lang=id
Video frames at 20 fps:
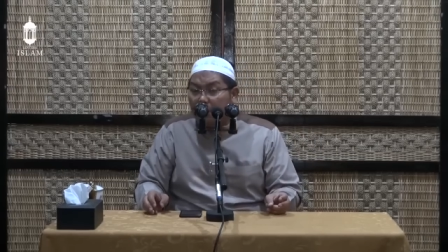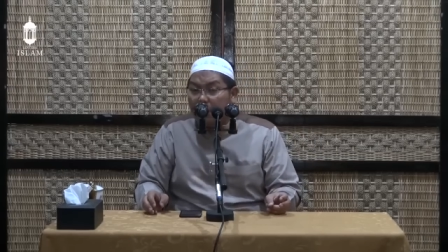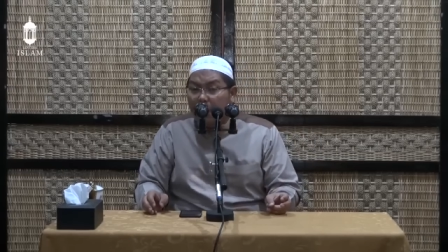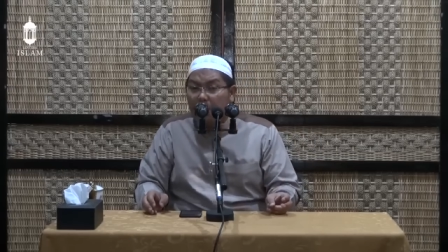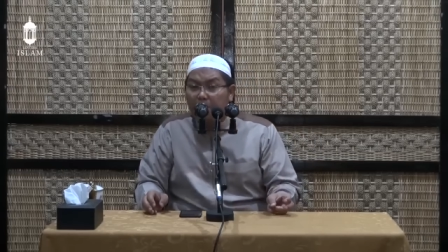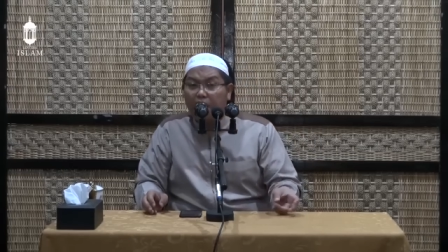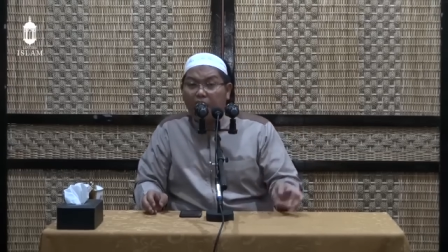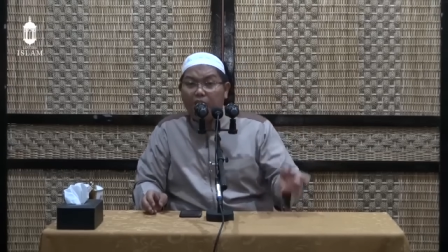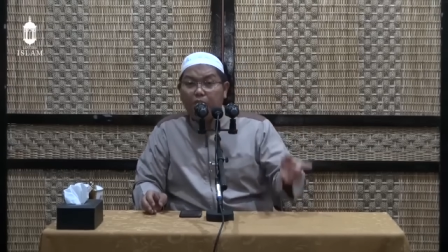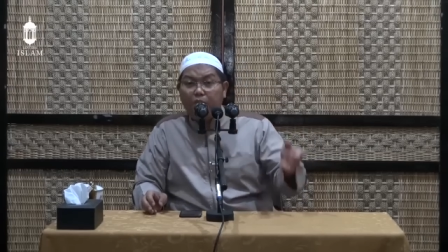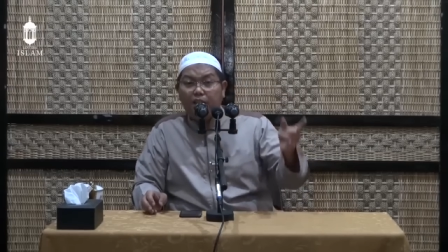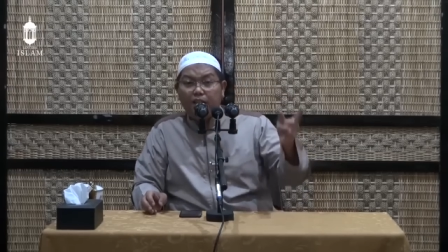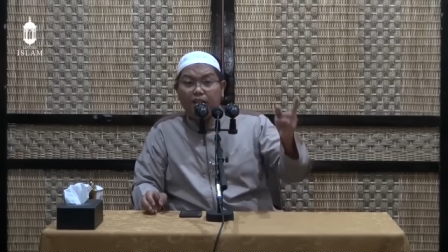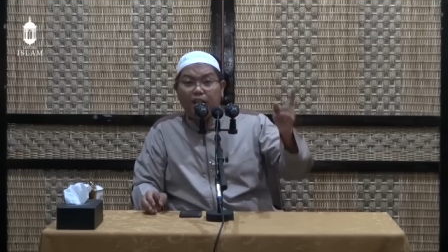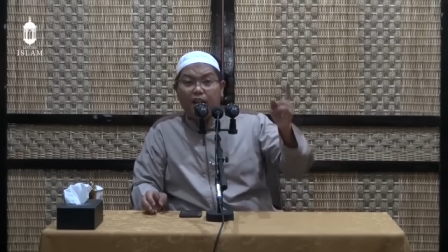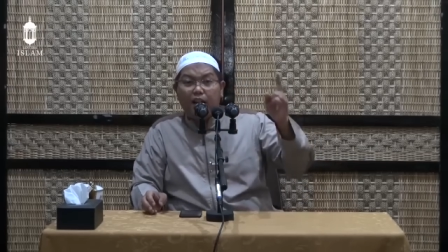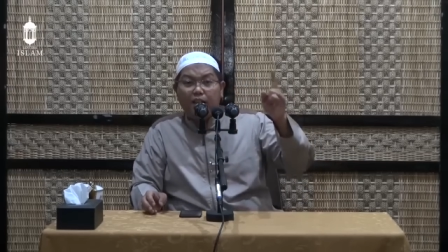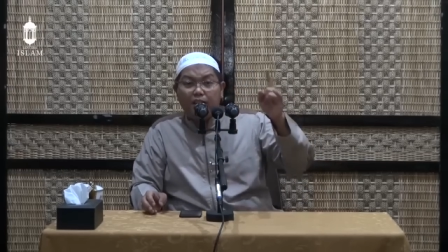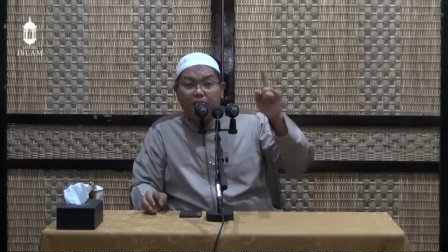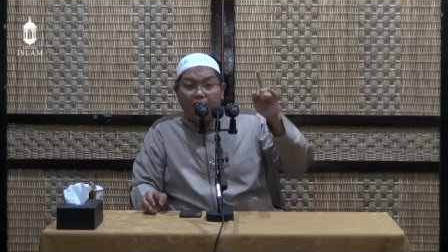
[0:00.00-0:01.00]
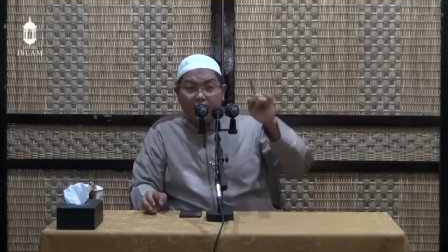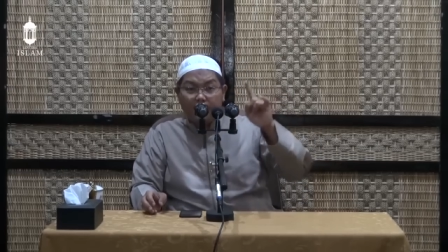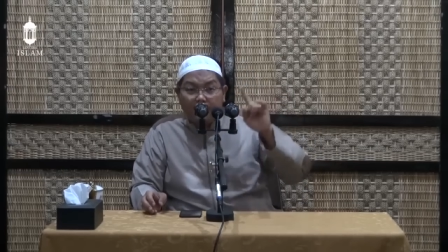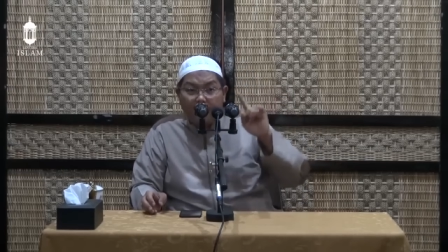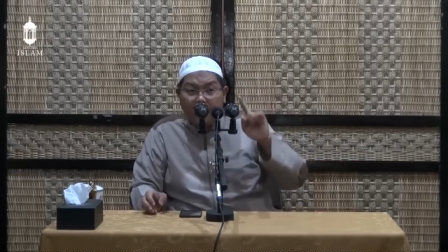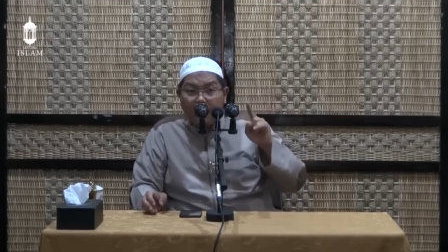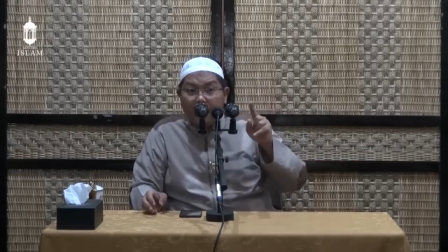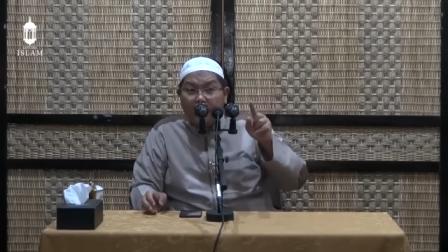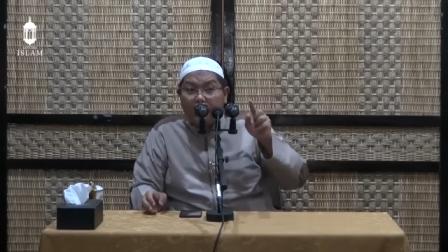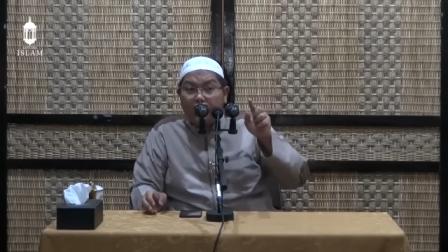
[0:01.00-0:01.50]
Sebagian mereka mengatakan di
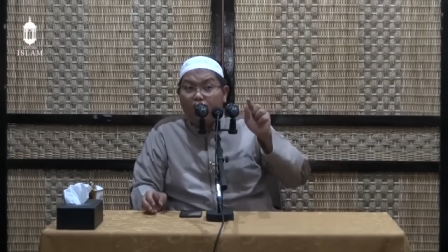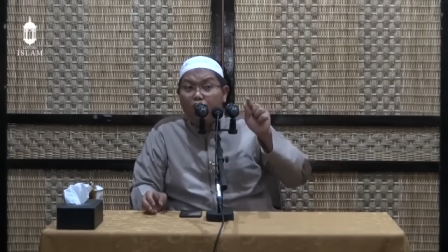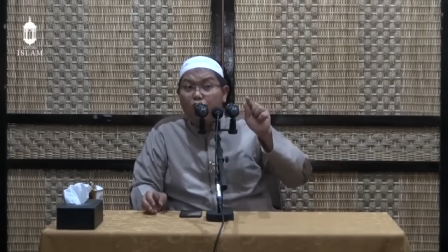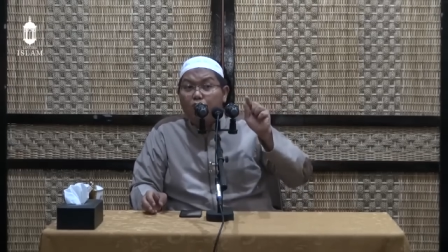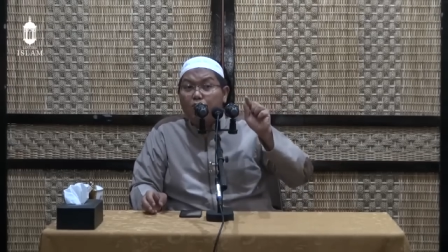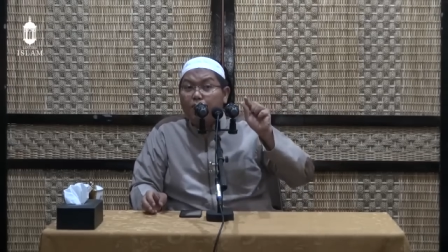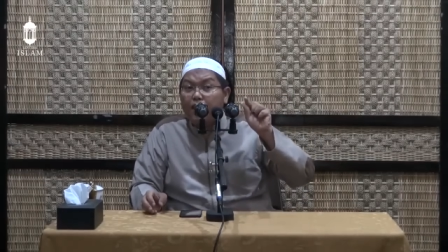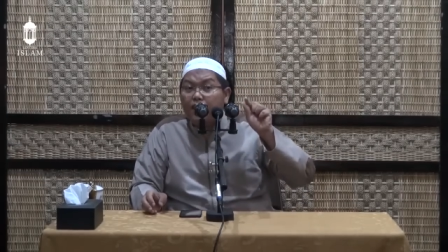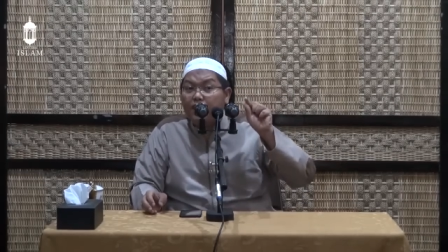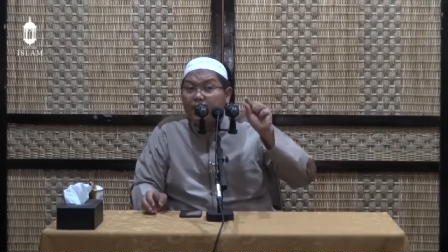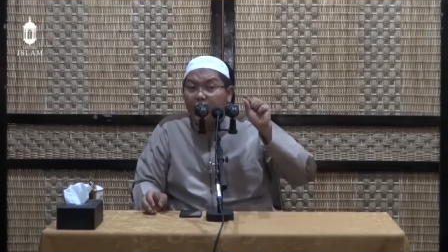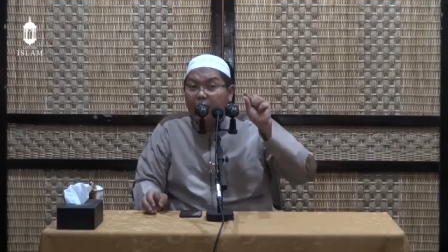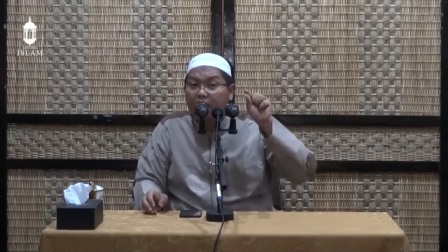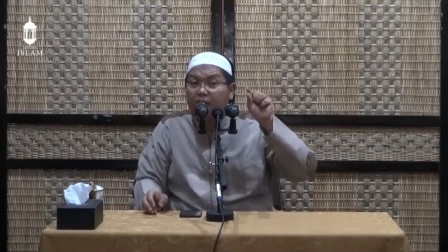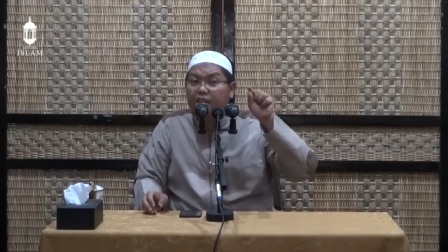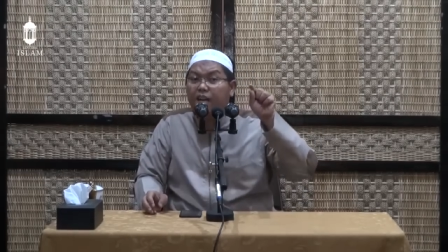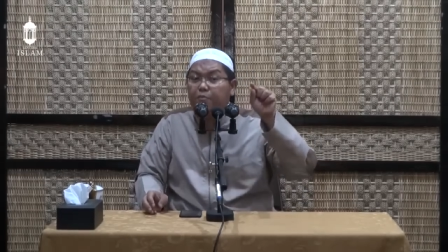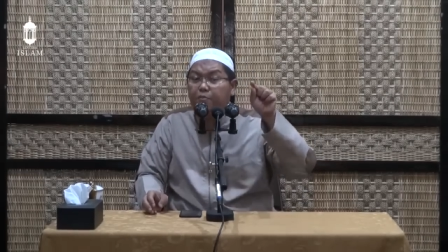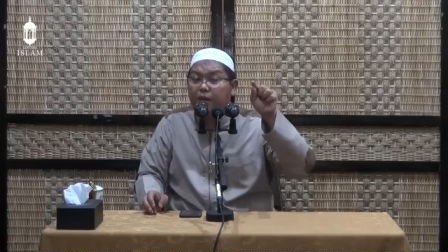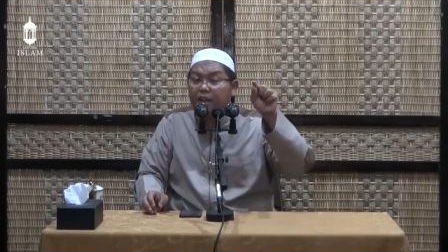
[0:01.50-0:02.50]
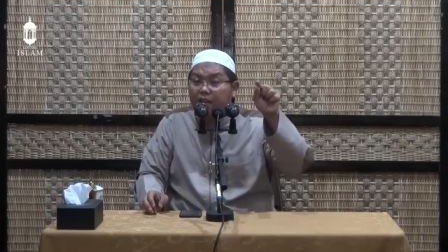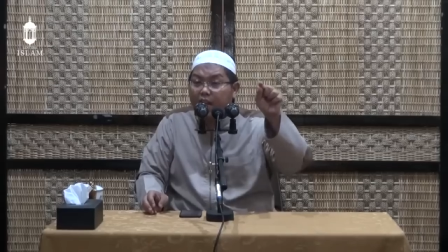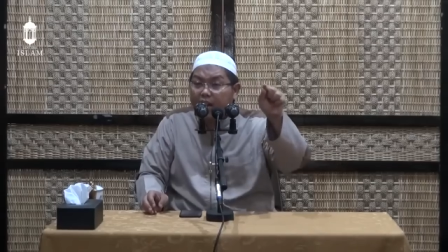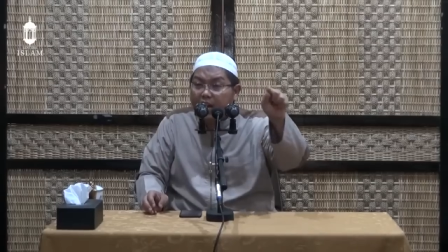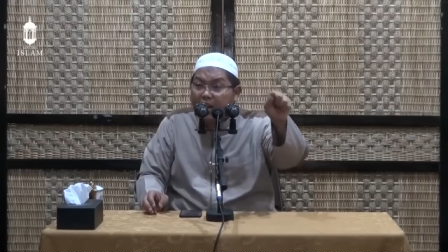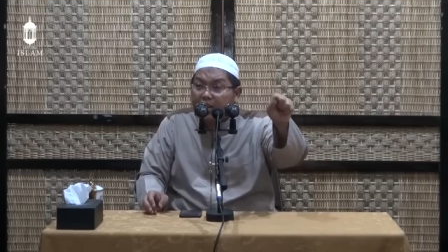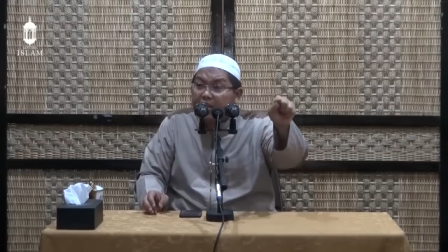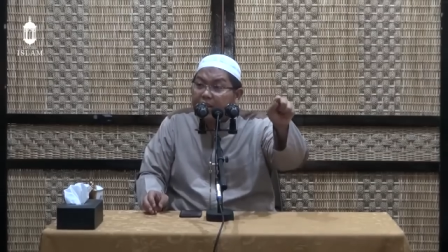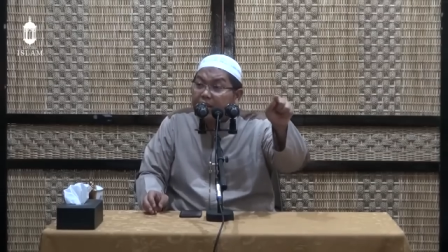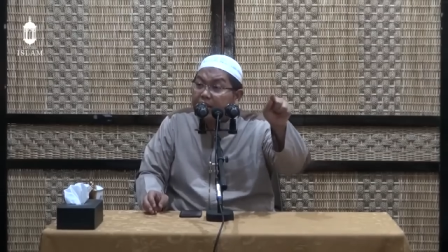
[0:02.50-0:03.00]
antaranya kau memandang dengan
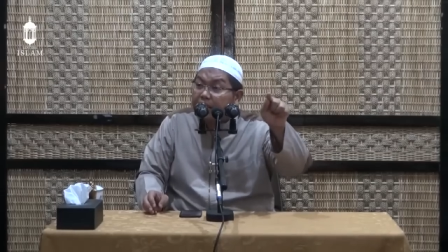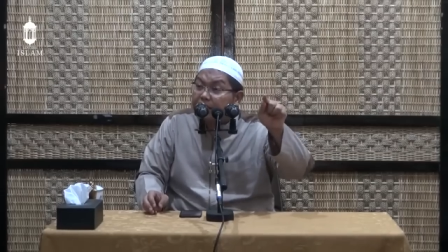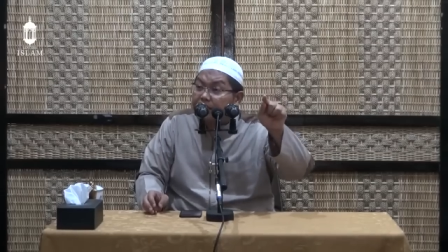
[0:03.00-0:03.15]
pandangan